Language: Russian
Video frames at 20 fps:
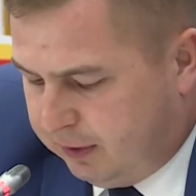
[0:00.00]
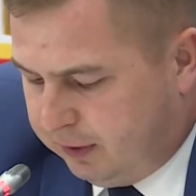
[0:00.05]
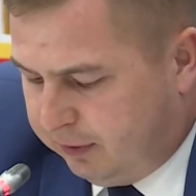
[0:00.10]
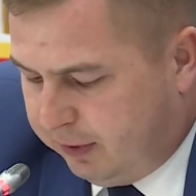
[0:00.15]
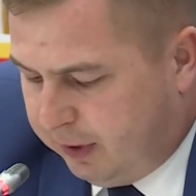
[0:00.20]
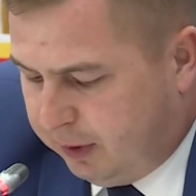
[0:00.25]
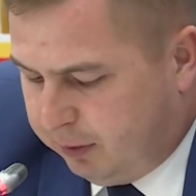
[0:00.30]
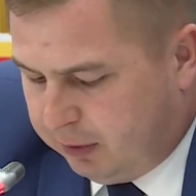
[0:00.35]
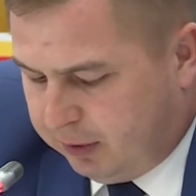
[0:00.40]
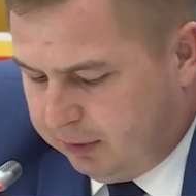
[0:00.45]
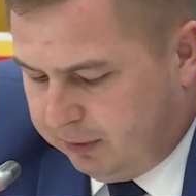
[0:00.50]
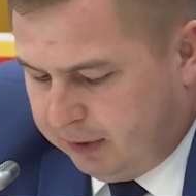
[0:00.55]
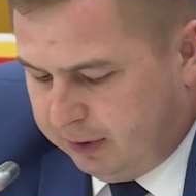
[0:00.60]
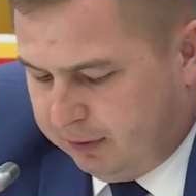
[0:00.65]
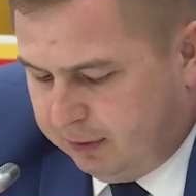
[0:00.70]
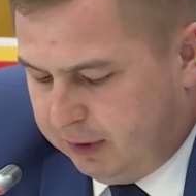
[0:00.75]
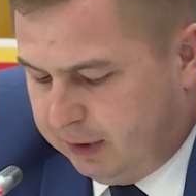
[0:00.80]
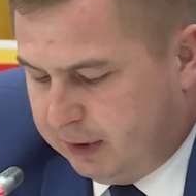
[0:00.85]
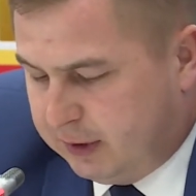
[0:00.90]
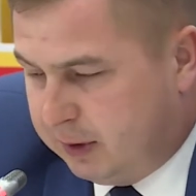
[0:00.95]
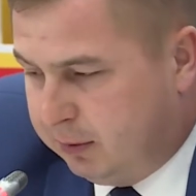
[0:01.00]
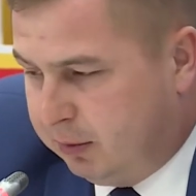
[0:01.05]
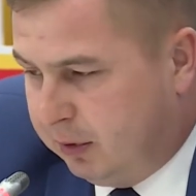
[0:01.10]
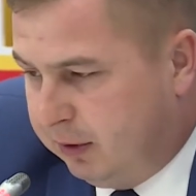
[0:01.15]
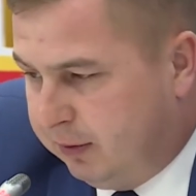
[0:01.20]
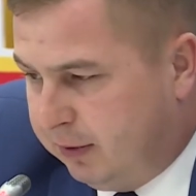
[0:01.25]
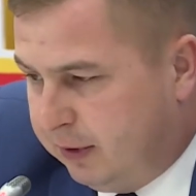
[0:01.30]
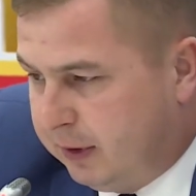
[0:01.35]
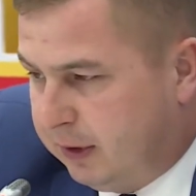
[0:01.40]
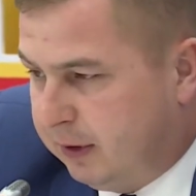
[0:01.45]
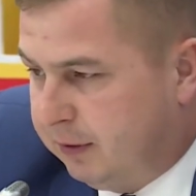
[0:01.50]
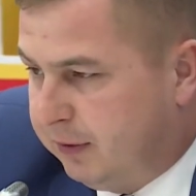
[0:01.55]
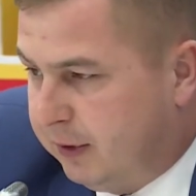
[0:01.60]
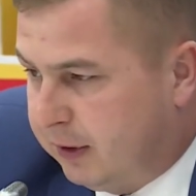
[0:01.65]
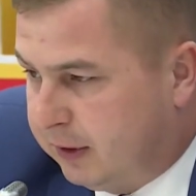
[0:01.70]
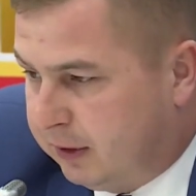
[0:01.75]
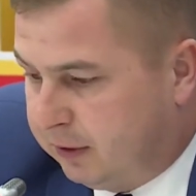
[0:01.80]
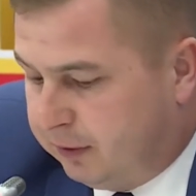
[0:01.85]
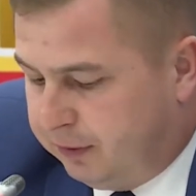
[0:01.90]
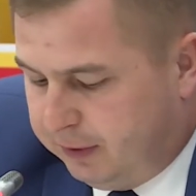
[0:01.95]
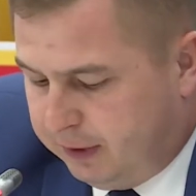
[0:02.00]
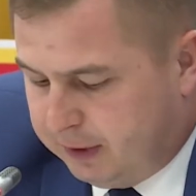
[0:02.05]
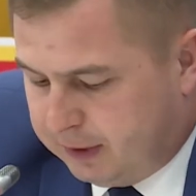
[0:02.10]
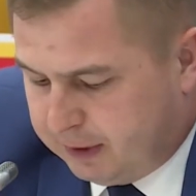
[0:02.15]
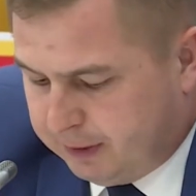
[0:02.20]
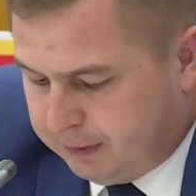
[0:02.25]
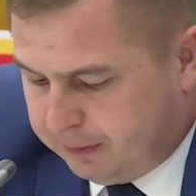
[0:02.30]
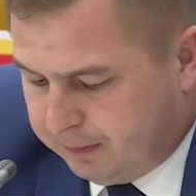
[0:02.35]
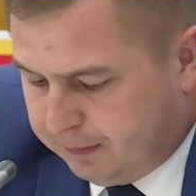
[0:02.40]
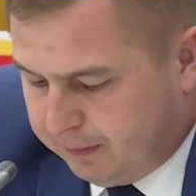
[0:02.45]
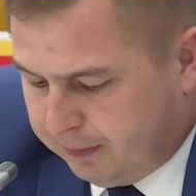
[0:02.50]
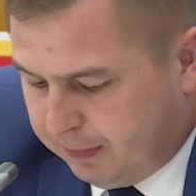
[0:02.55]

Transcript: своевременное выявление заболеваний и факторов риска,